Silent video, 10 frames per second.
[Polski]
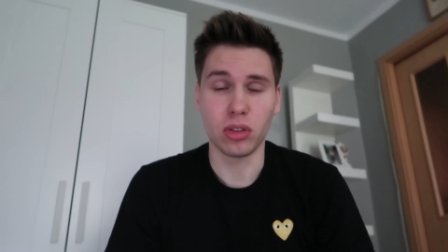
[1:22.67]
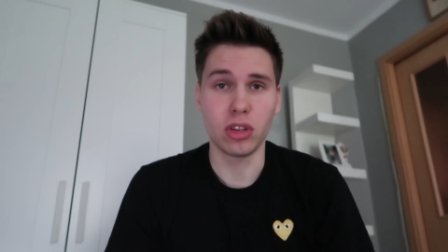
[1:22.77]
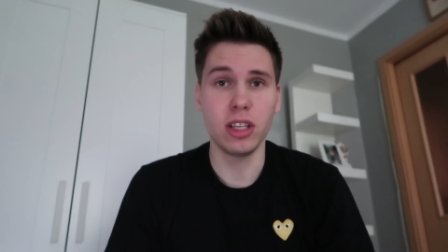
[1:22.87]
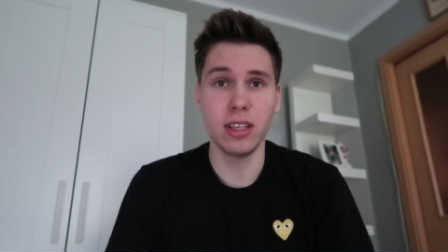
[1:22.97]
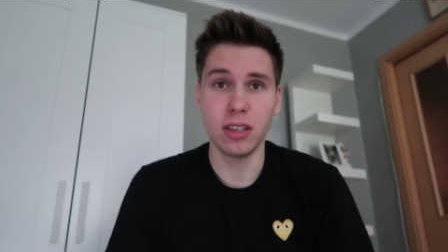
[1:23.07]

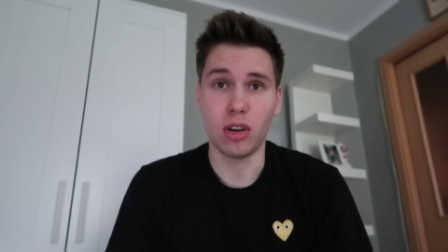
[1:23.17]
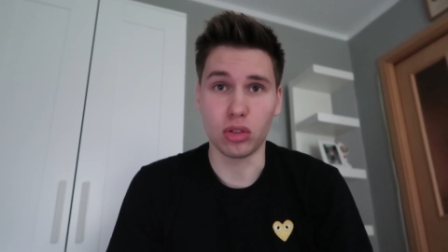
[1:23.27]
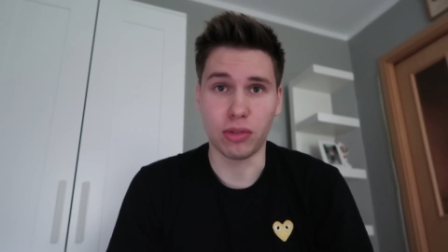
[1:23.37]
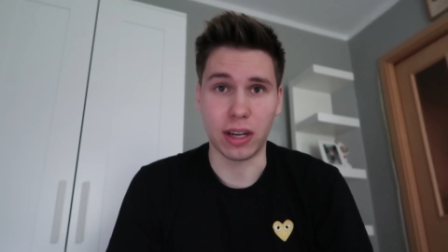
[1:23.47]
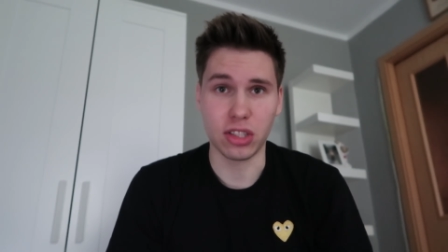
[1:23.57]
no i
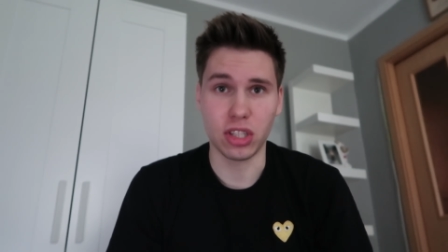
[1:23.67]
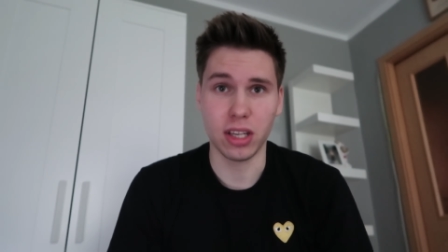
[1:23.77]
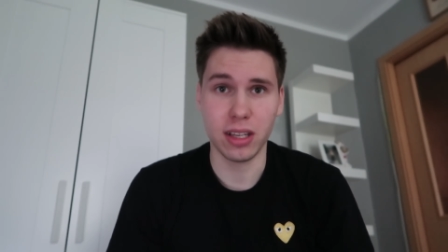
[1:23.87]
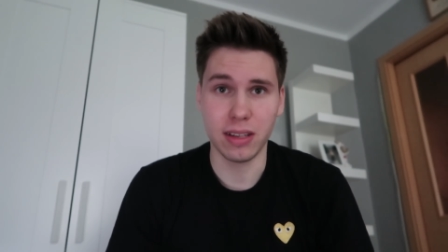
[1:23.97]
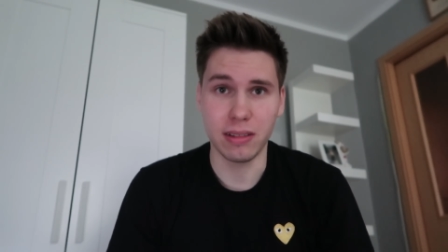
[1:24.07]

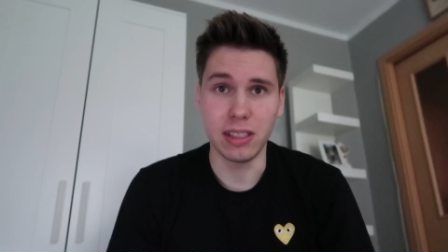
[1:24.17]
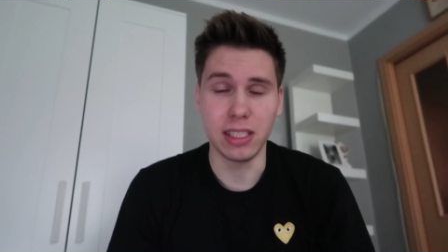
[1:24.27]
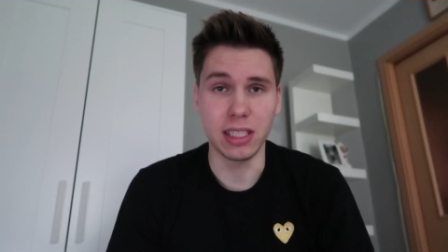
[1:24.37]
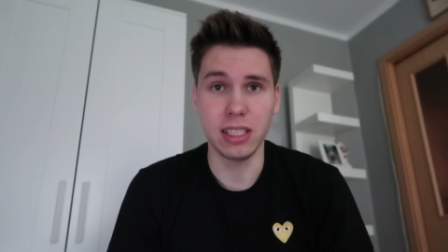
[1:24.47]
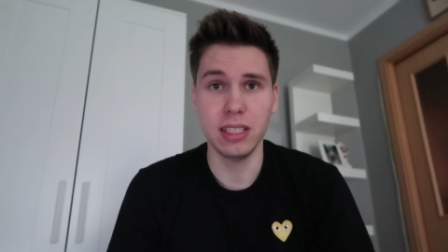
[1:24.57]
otwarcie
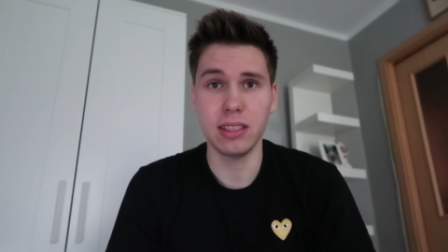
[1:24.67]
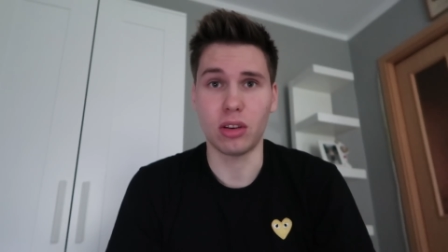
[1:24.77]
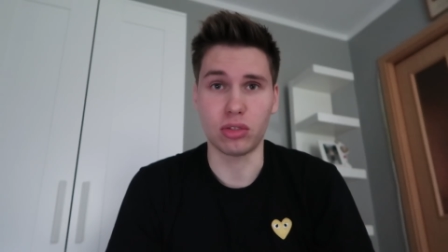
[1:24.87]
ligi,